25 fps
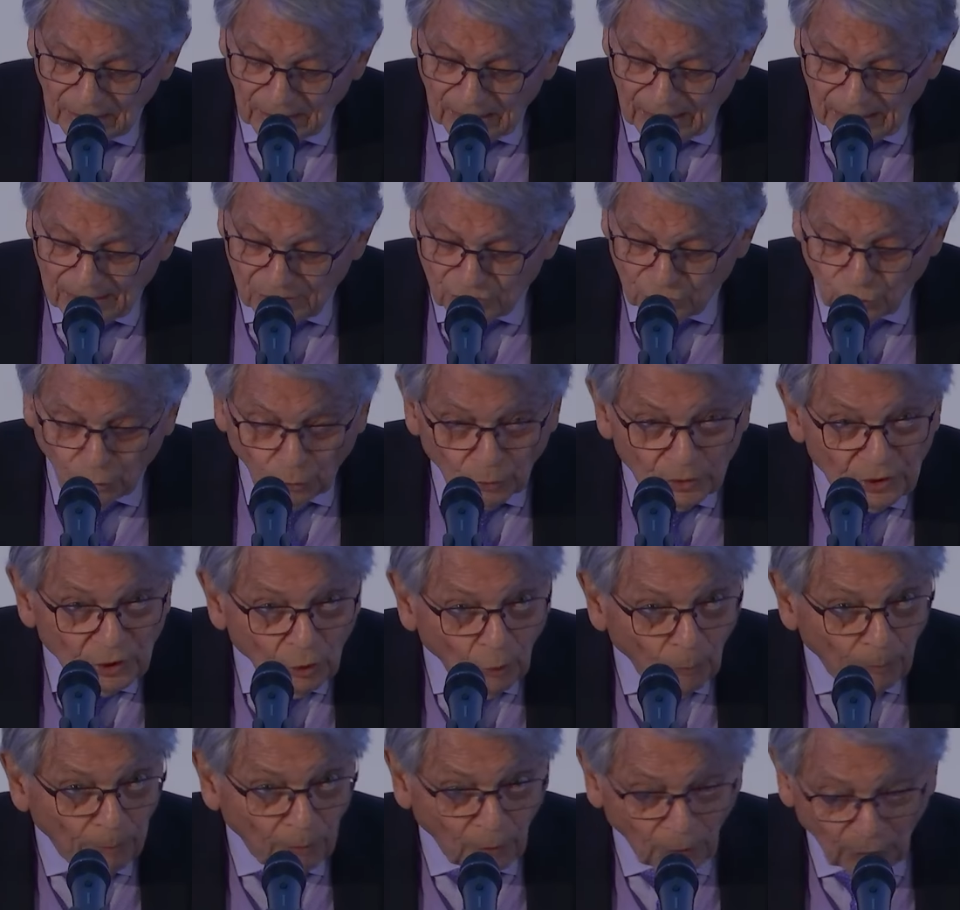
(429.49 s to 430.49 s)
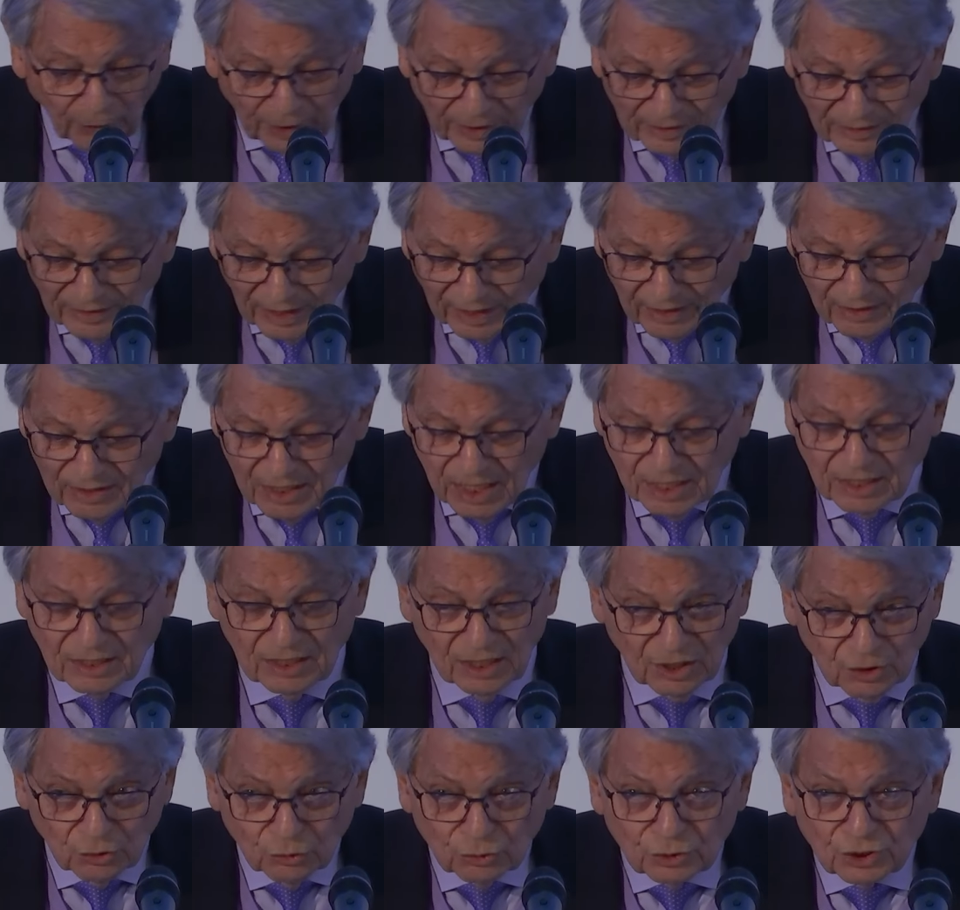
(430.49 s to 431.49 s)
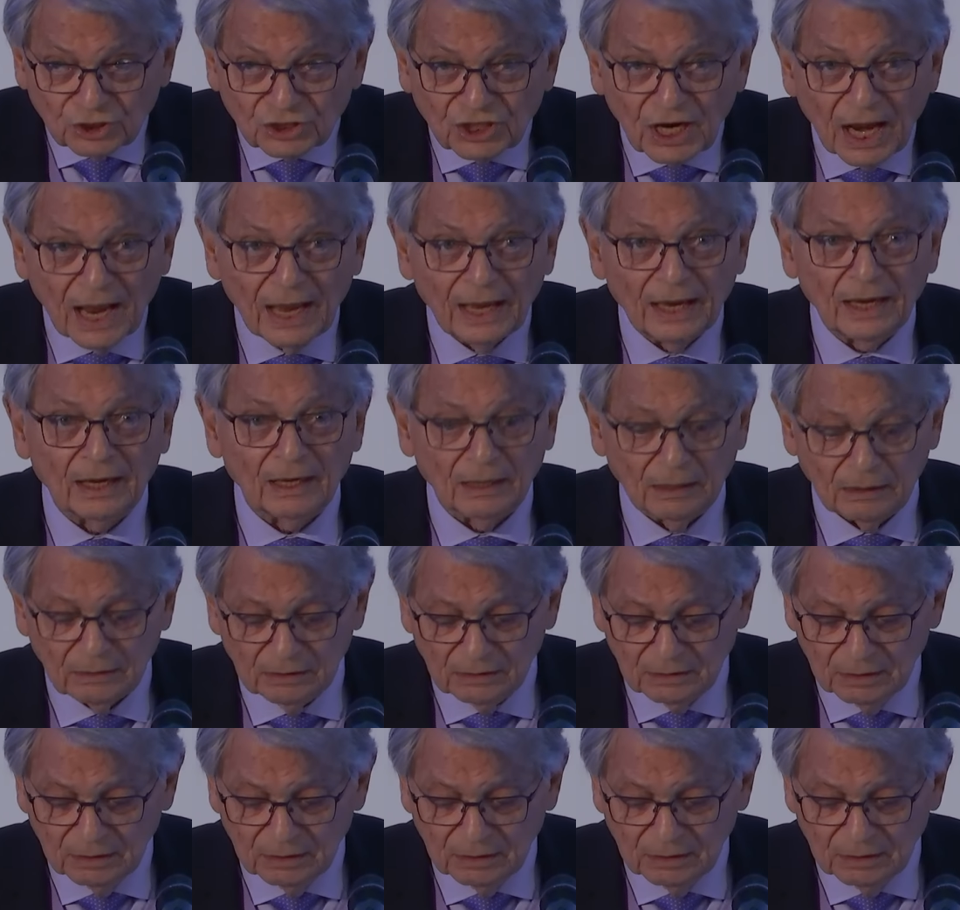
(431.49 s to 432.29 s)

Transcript: Elles sont liées au progrès technique qui coûte cher,